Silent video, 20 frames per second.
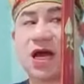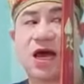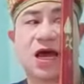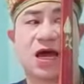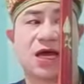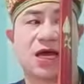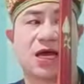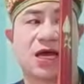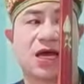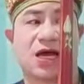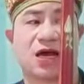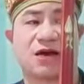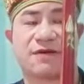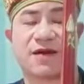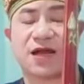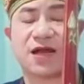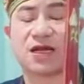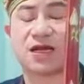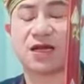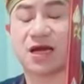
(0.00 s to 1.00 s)
khai
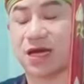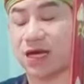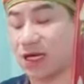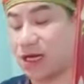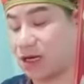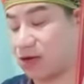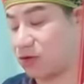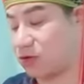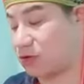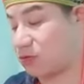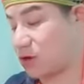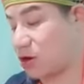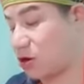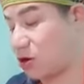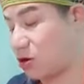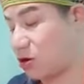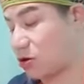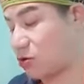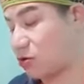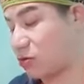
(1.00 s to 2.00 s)
ban này lục
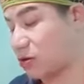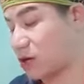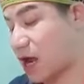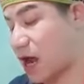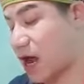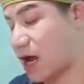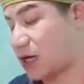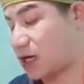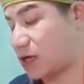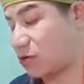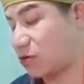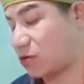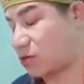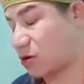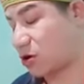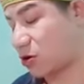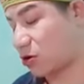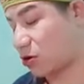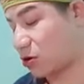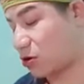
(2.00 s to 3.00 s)
bố cục đàn lục
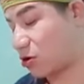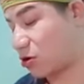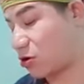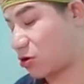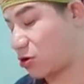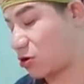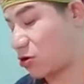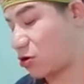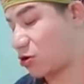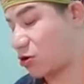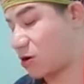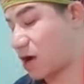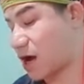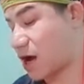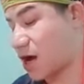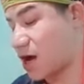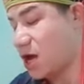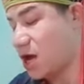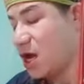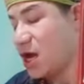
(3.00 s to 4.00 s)
bồ khổ
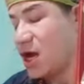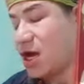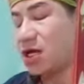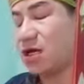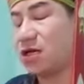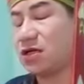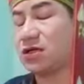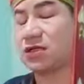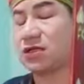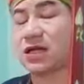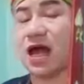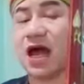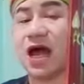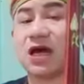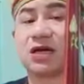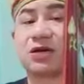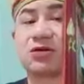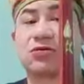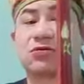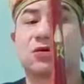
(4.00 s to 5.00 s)
lương
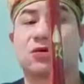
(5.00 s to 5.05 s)
đang lúc